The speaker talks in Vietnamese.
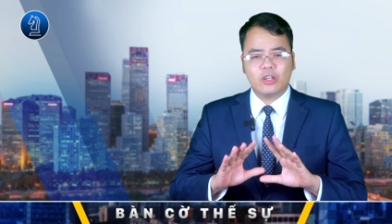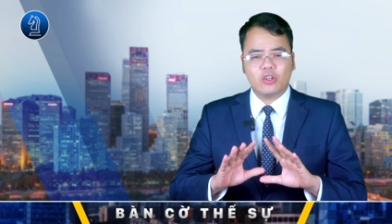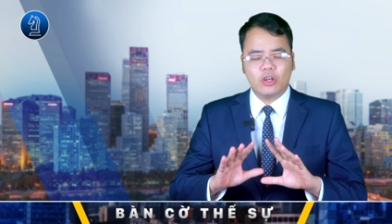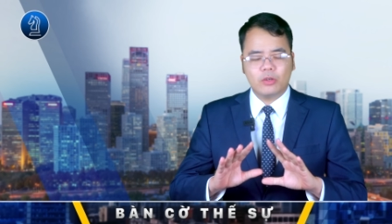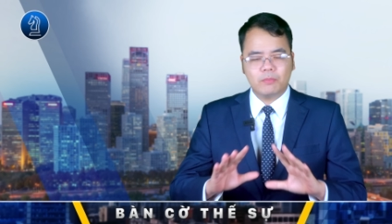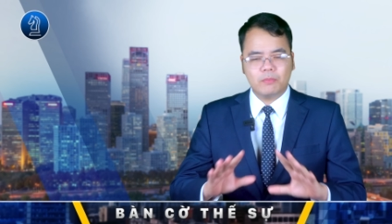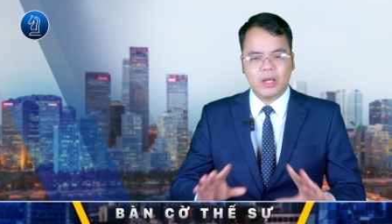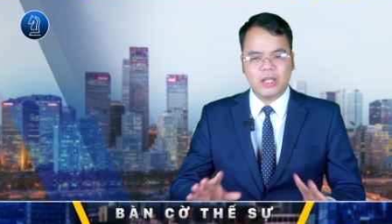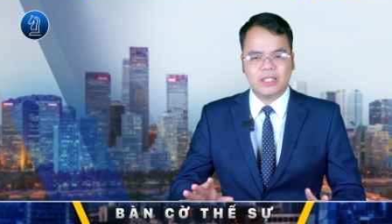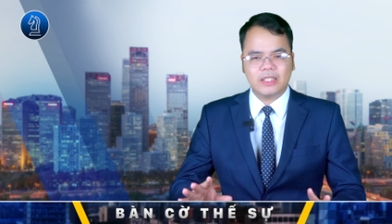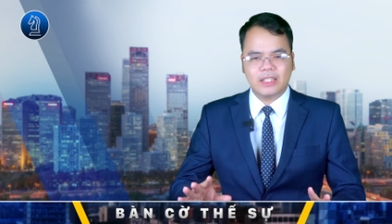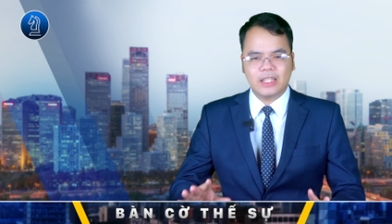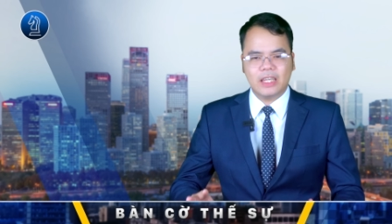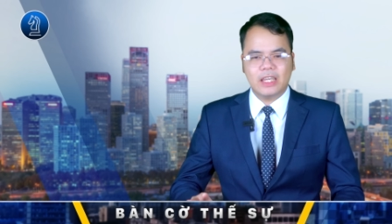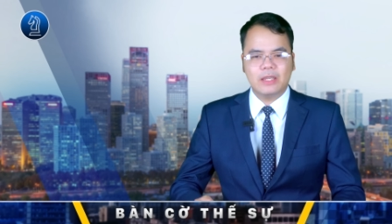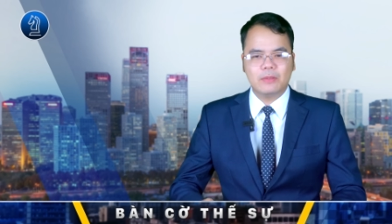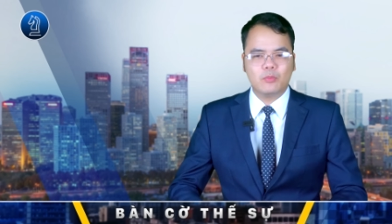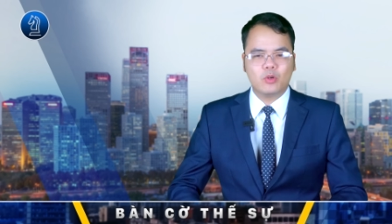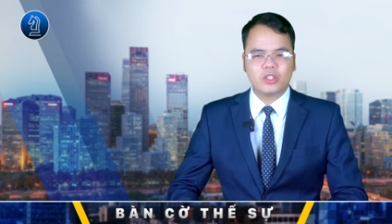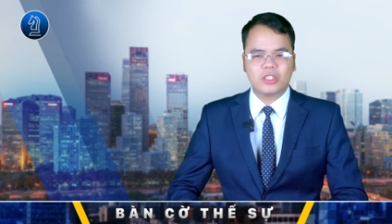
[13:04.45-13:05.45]
khỏi bất
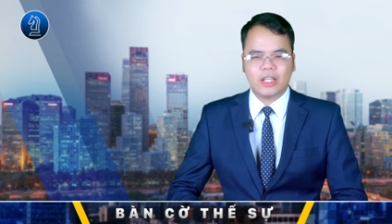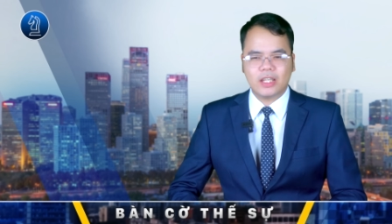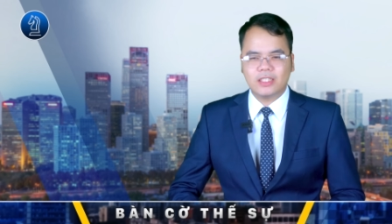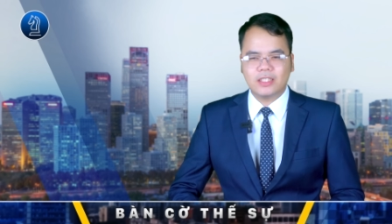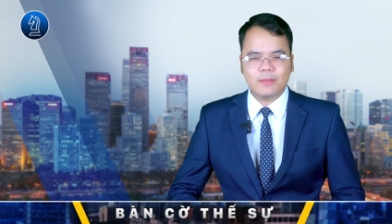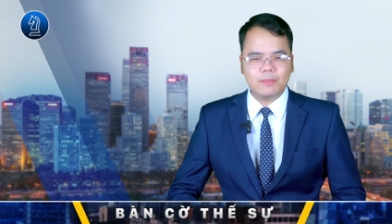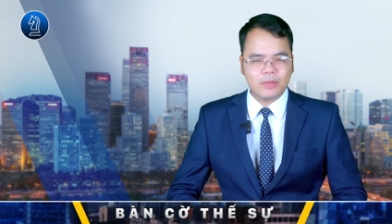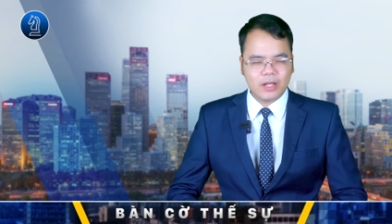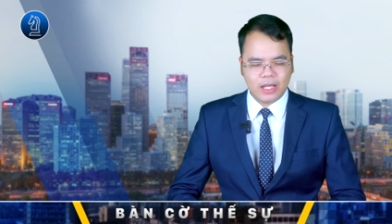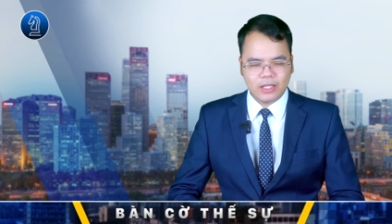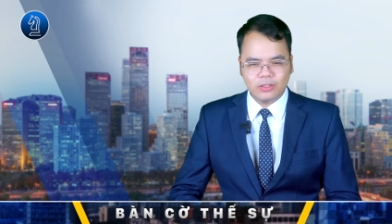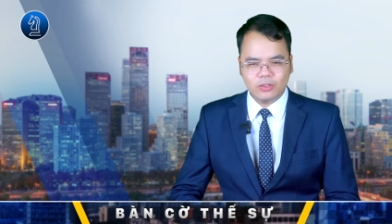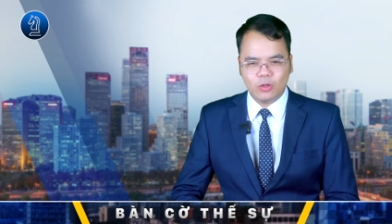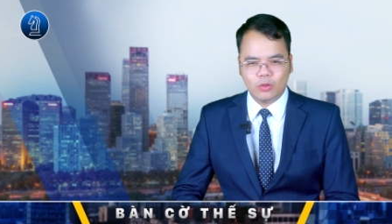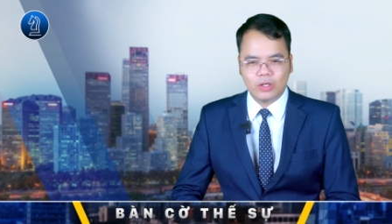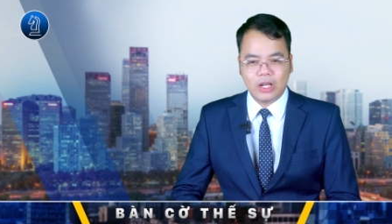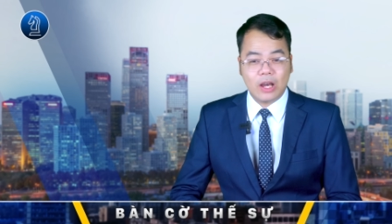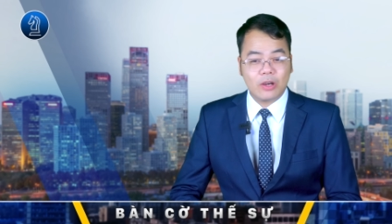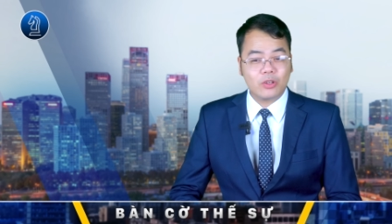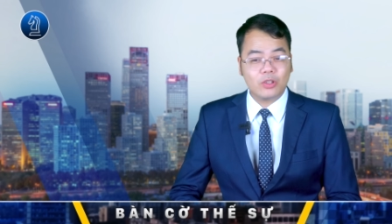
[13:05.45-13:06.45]
kỳ một tranh chấp lãnh
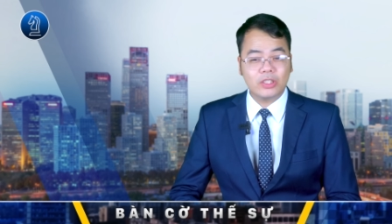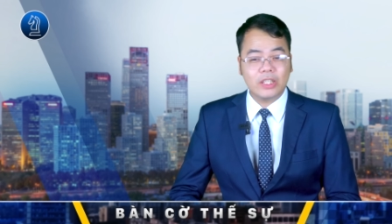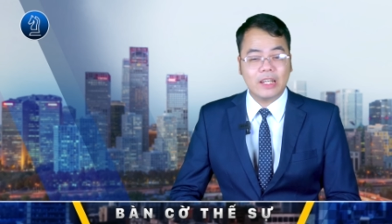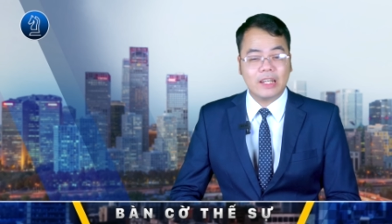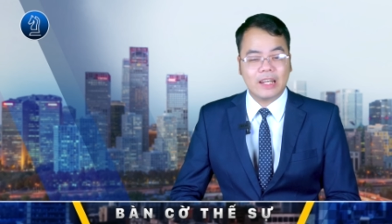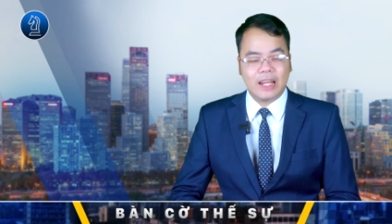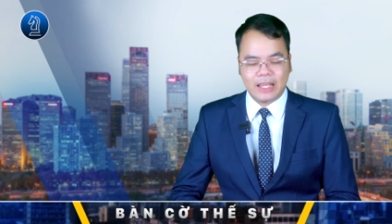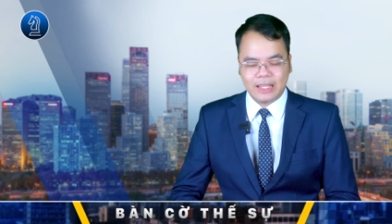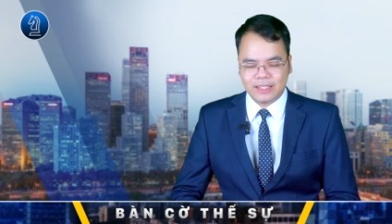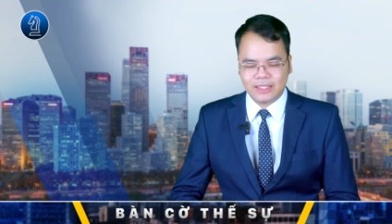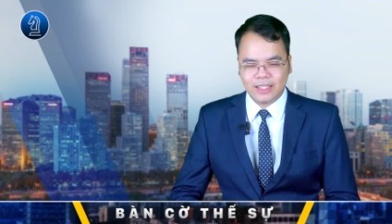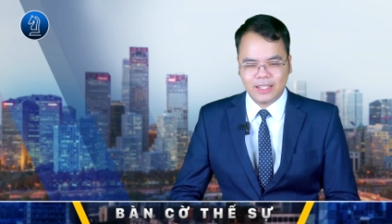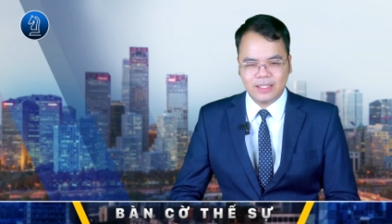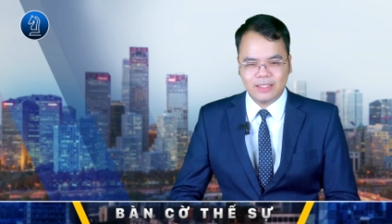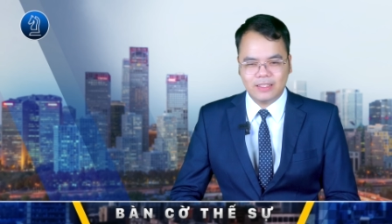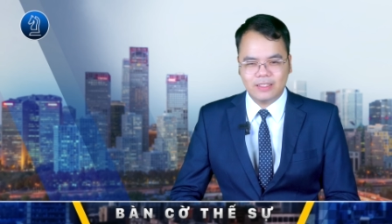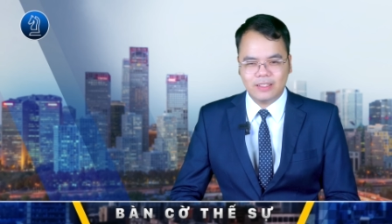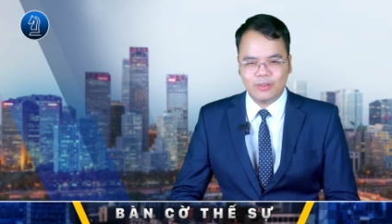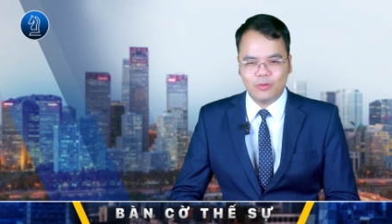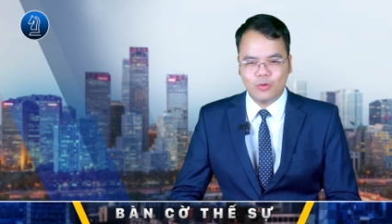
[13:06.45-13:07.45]
thổ nào có thể nảy
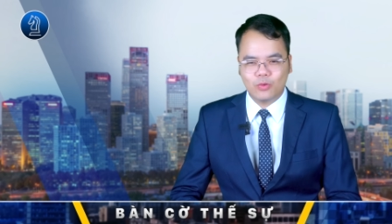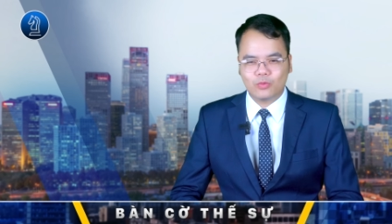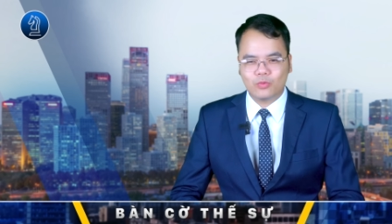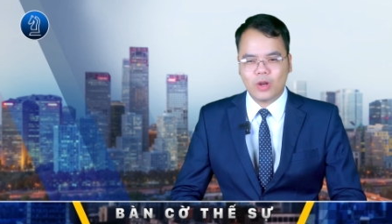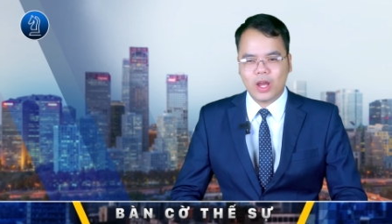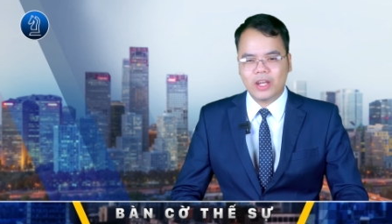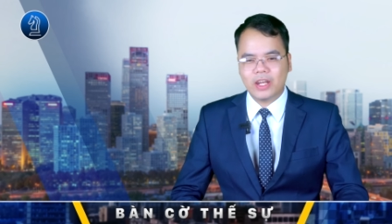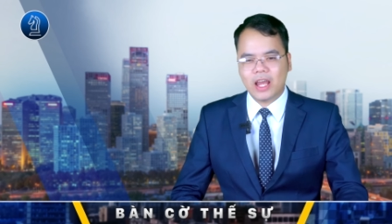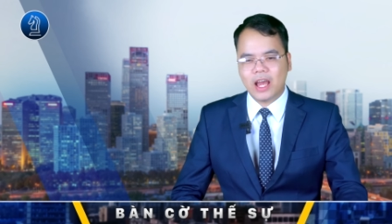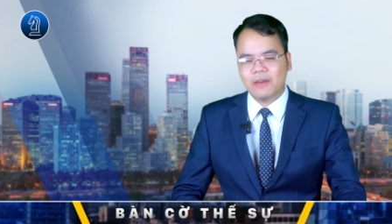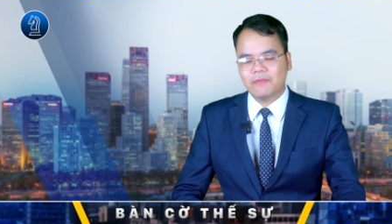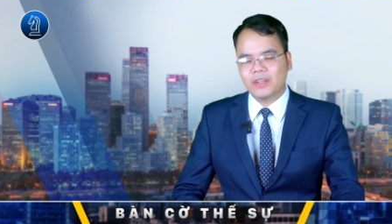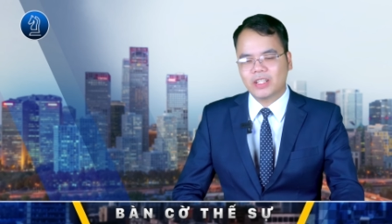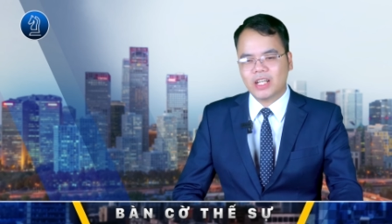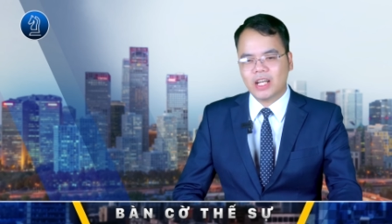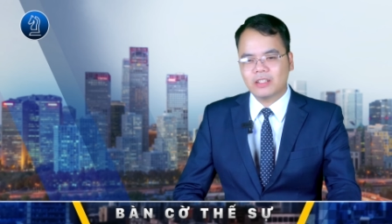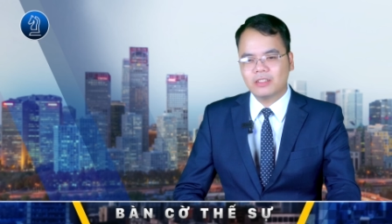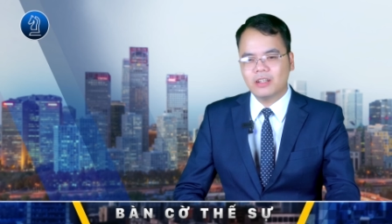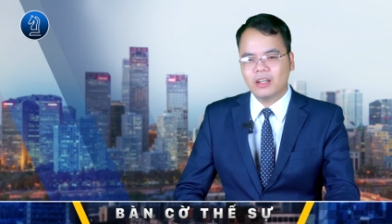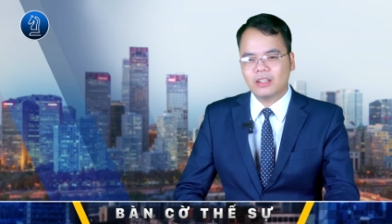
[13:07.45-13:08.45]
sinh giữa Ukraine và
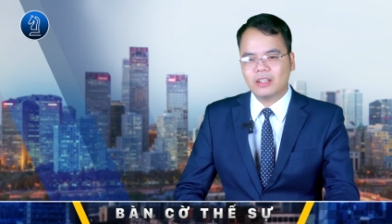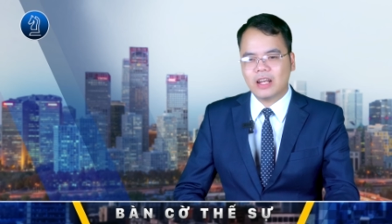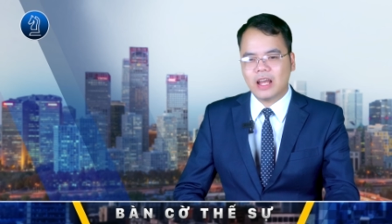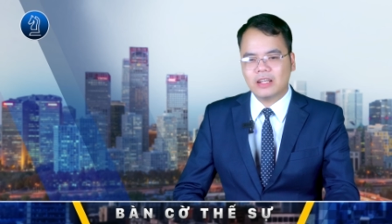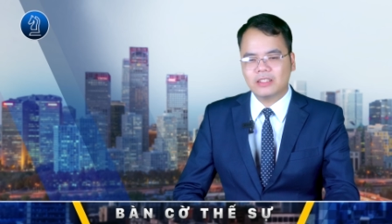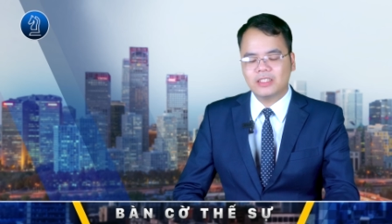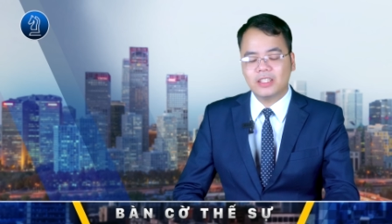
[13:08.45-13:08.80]
các nước láng